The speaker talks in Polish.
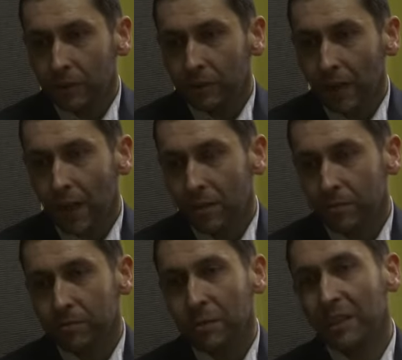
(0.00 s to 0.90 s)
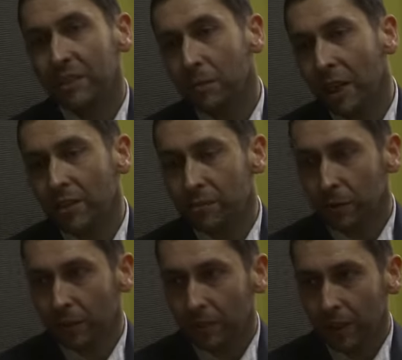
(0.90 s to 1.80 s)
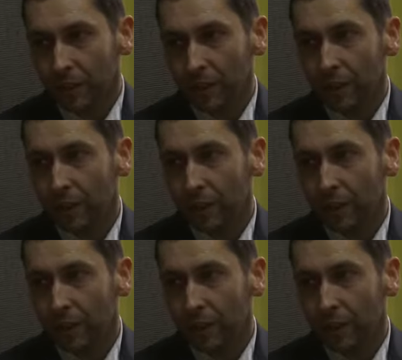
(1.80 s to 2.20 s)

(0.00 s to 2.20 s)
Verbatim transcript: dwa w, maksymalnie w porywach